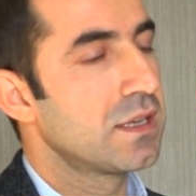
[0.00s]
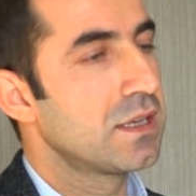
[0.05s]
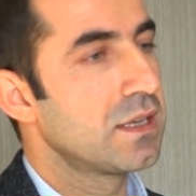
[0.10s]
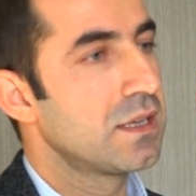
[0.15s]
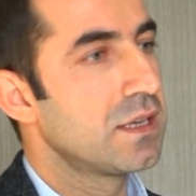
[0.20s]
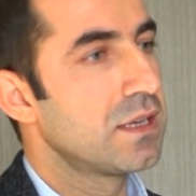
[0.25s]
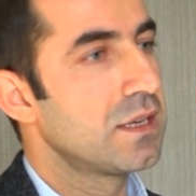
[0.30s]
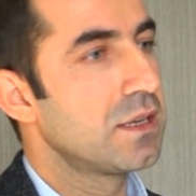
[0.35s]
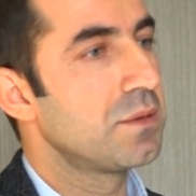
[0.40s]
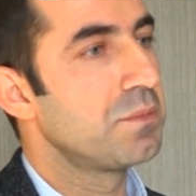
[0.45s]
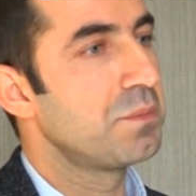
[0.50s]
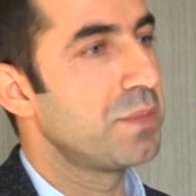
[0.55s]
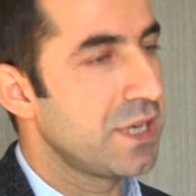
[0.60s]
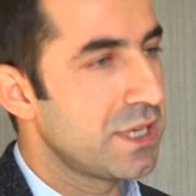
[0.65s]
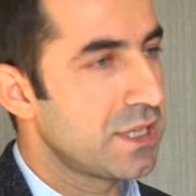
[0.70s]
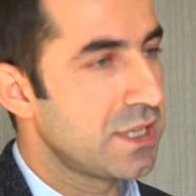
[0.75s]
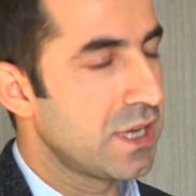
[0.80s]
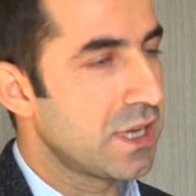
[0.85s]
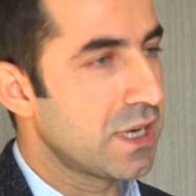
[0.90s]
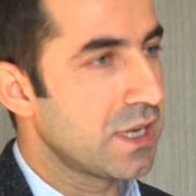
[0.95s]
E,
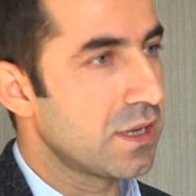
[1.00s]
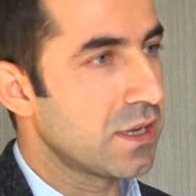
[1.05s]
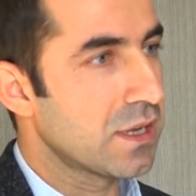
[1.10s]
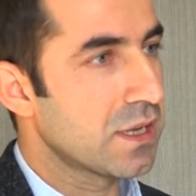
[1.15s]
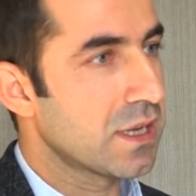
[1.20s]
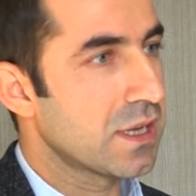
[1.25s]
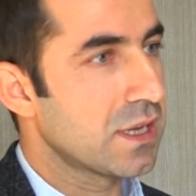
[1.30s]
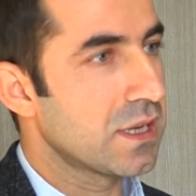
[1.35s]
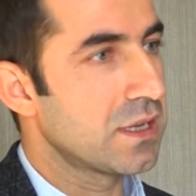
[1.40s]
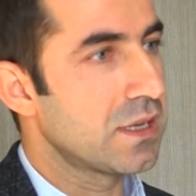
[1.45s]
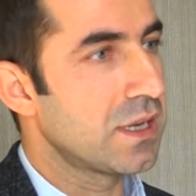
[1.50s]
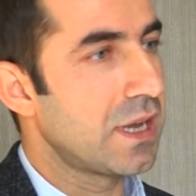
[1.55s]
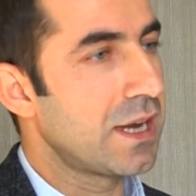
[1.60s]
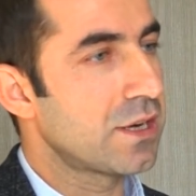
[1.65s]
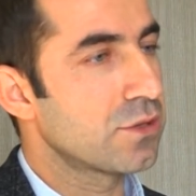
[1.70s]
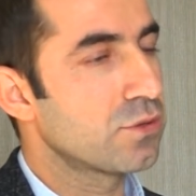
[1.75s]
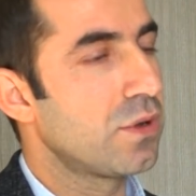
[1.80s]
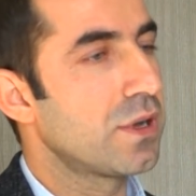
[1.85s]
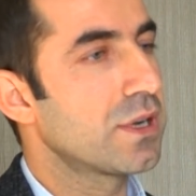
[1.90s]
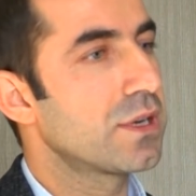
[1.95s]
bir diğeri e,
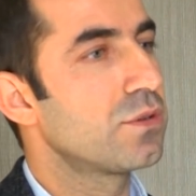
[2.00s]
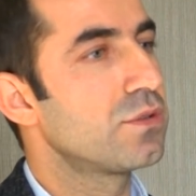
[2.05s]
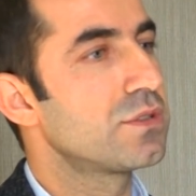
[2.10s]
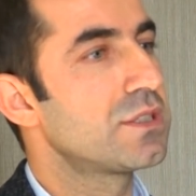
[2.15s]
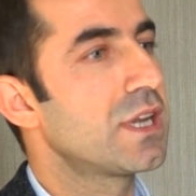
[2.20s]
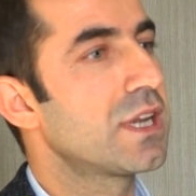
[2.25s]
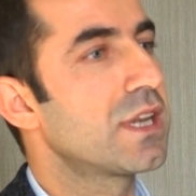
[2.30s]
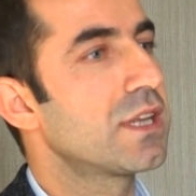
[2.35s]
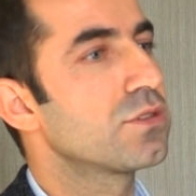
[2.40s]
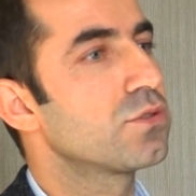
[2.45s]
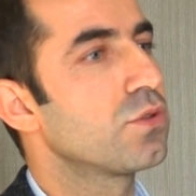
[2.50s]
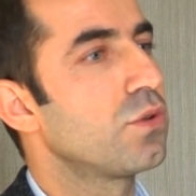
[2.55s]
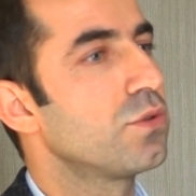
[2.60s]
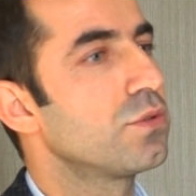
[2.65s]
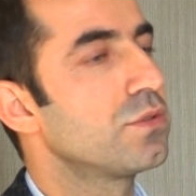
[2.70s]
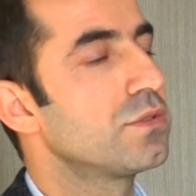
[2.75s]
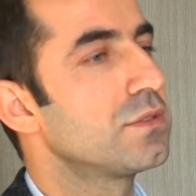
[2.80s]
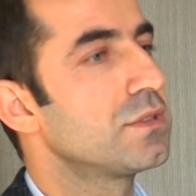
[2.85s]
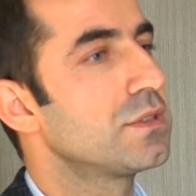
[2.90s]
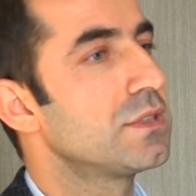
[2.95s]
Erdoğan'ın özellikle
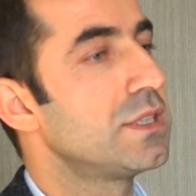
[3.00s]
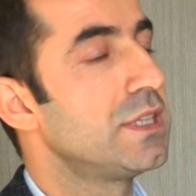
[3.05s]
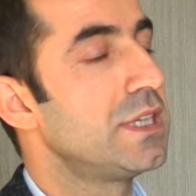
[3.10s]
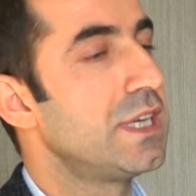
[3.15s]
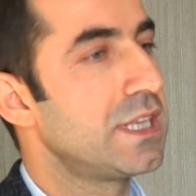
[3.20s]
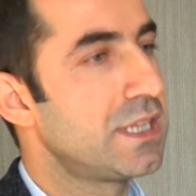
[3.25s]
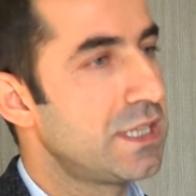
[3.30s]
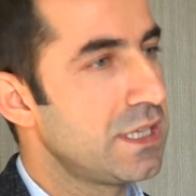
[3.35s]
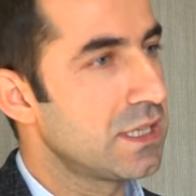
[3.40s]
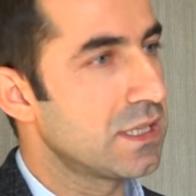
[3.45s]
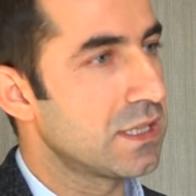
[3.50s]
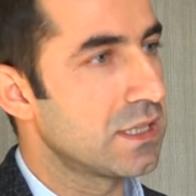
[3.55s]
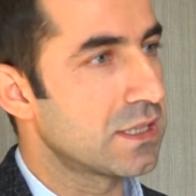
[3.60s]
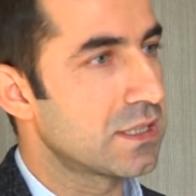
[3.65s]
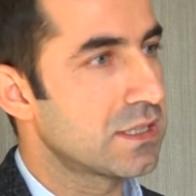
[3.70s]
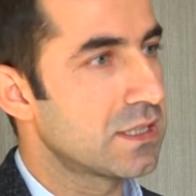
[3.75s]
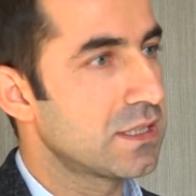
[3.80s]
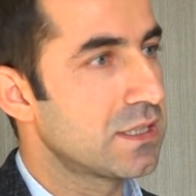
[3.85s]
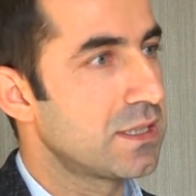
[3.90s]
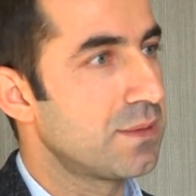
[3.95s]
son 7
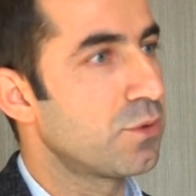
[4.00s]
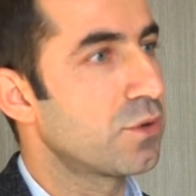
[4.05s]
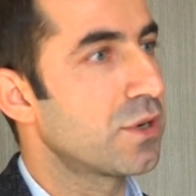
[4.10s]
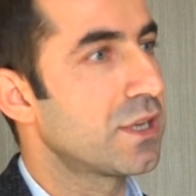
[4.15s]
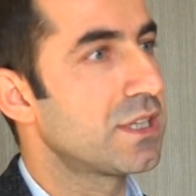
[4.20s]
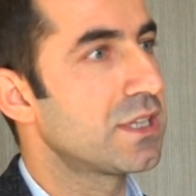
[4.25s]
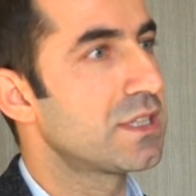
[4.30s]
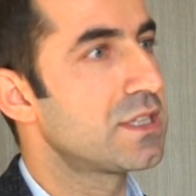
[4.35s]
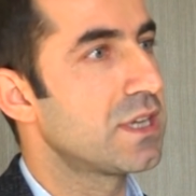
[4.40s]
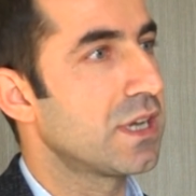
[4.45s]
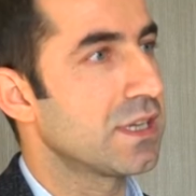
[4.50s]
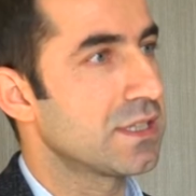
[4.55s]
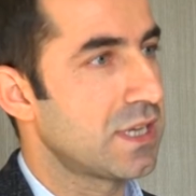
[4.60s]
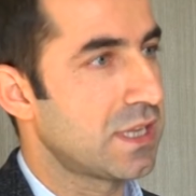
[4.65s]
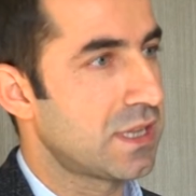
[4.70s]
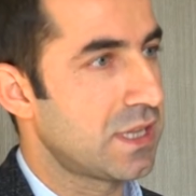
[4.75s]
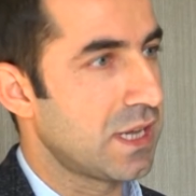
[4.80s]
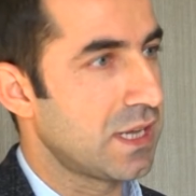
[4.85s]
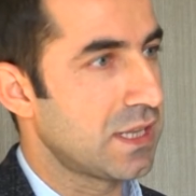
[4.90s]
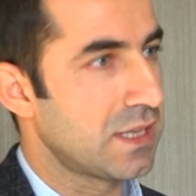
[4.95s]
yıldır demokratik
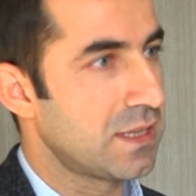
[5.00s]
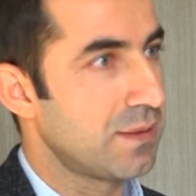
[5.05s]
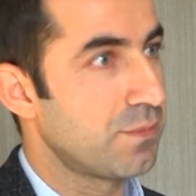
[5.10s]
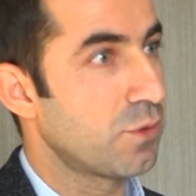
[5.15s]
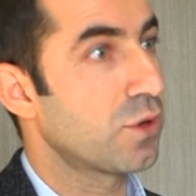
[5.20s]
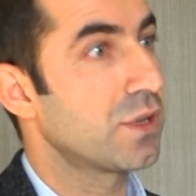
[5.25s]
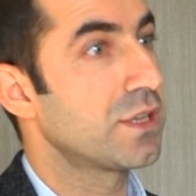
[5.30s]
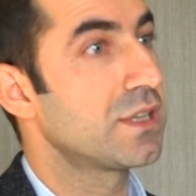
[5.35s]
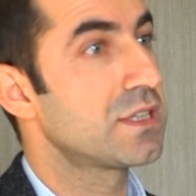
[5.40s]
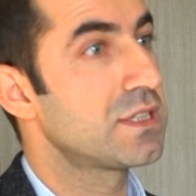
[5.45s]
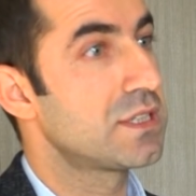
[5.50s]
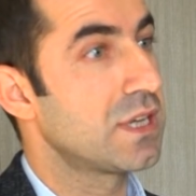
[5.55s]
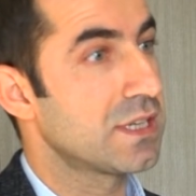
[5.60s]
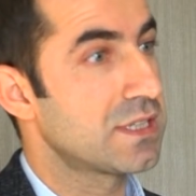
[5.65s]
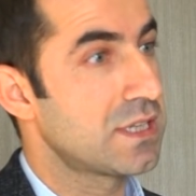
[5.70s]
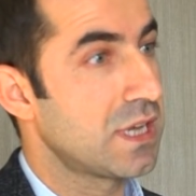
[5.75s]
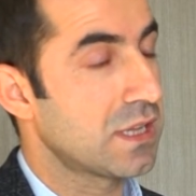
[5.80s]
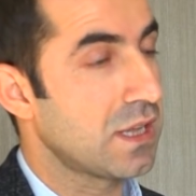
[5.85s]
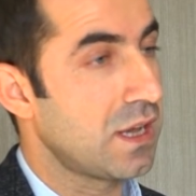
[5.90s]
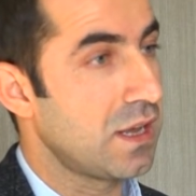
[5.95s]
siyasete, demokratik
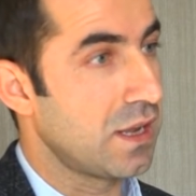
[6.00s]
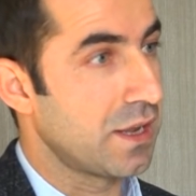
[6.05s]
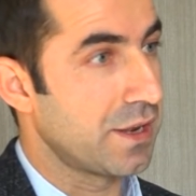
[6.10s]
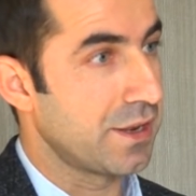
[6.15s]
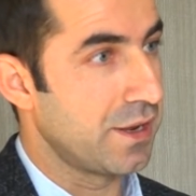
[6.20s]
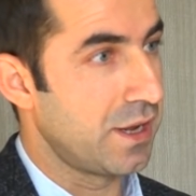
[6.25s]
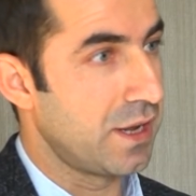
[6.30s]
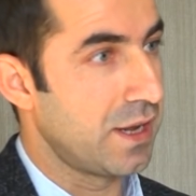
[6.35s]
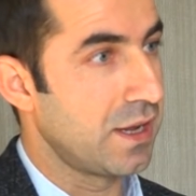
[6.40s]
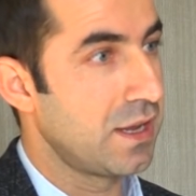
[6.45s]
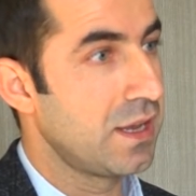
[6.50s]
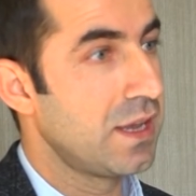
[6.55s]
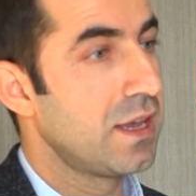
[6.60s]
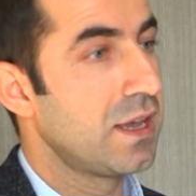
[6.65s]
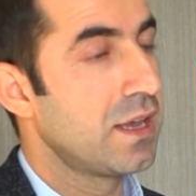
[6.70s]
siyaset alanına,